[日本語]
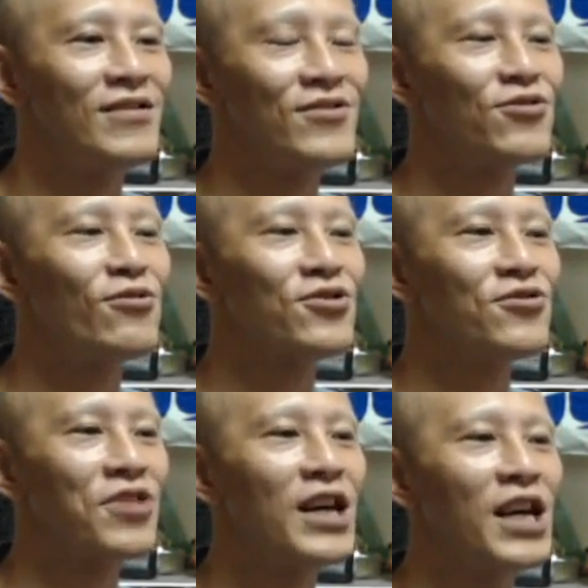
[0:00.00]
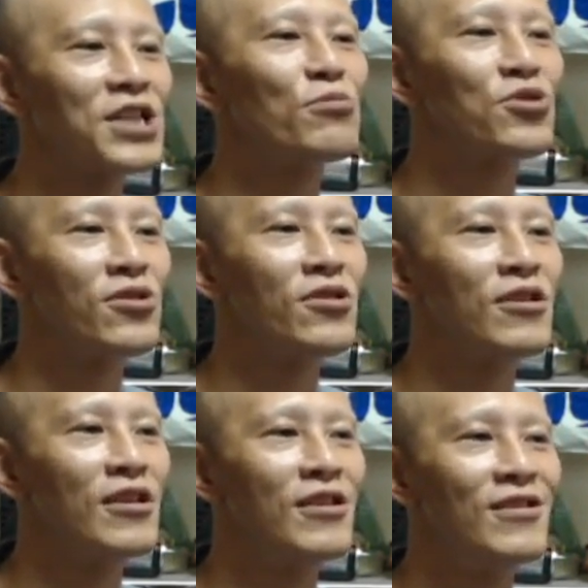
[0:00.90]
長州対橋
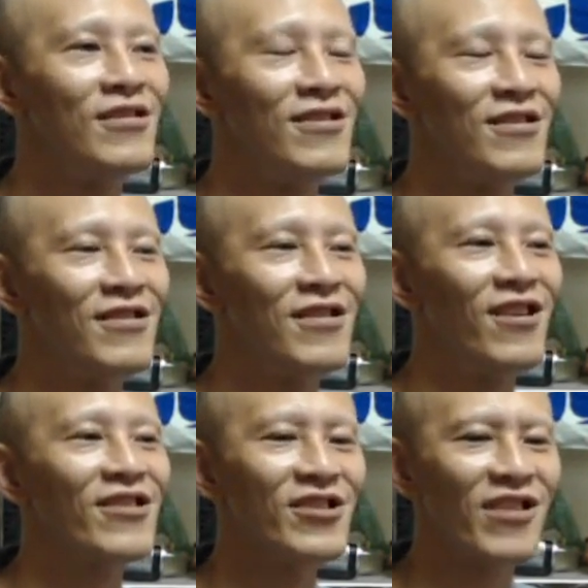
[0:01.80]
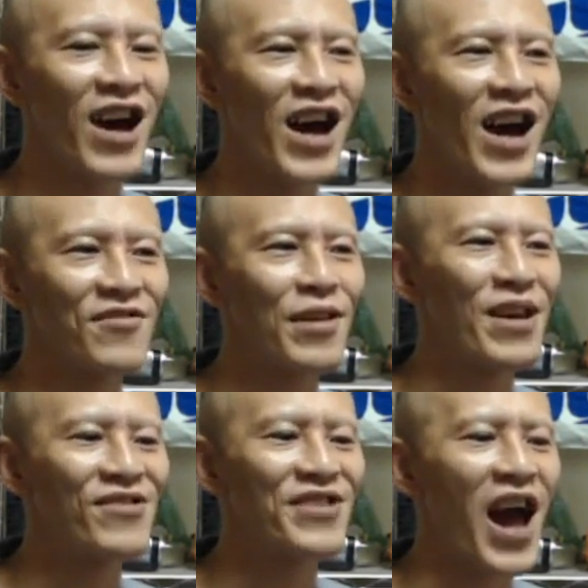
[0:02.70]
本あこら、て
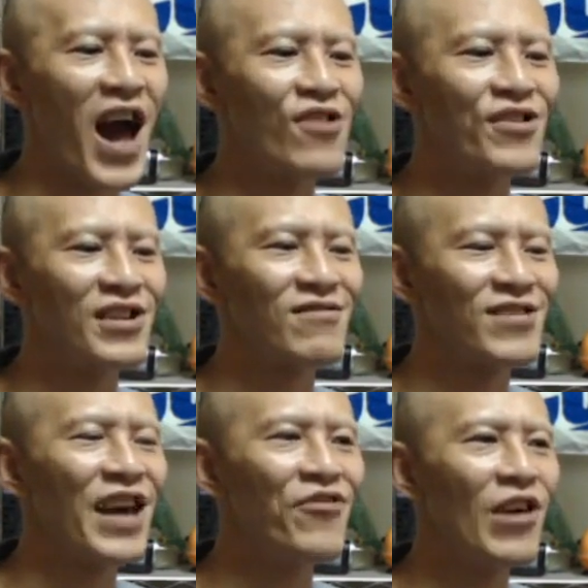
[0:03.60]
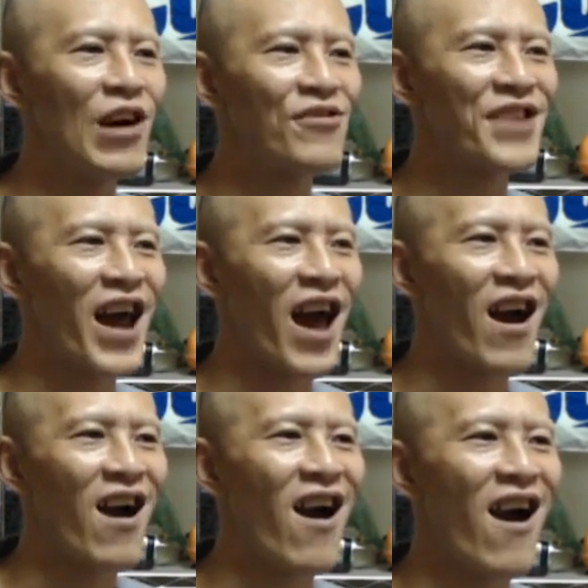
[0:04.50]
めえこら、おい、おい、やんのかこ
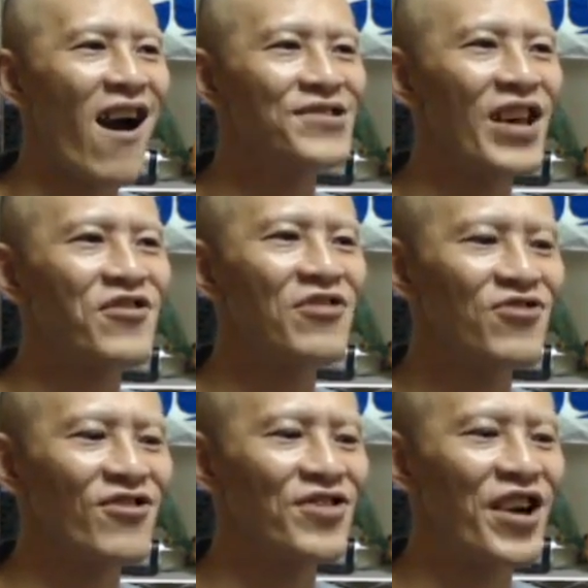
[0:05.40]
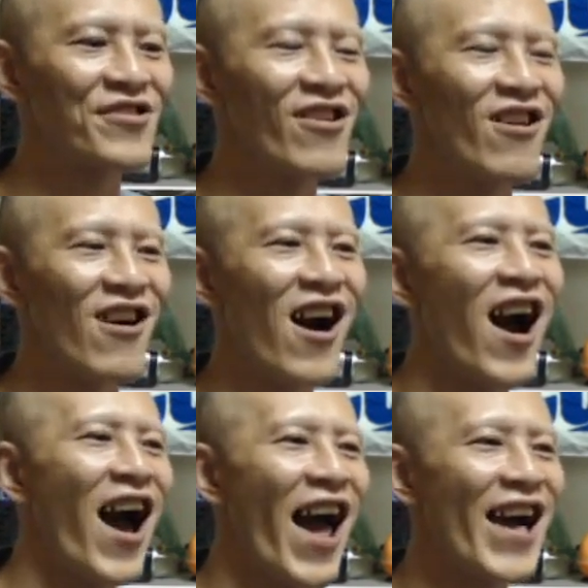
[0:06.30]
ら、おい、来たんぞこの野郎、お
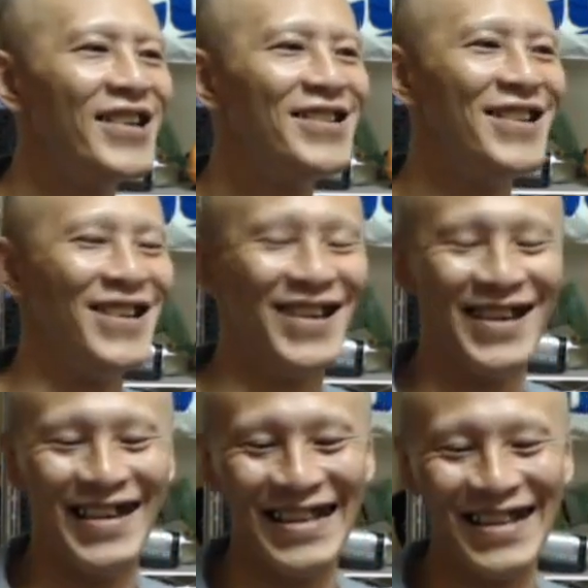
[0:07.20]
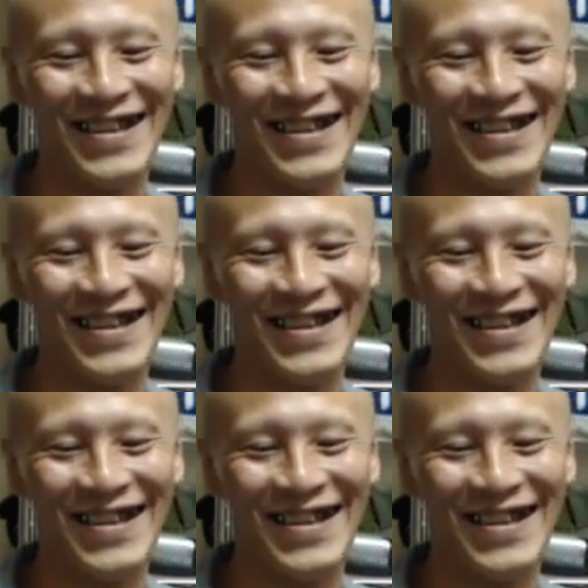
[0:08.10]
い、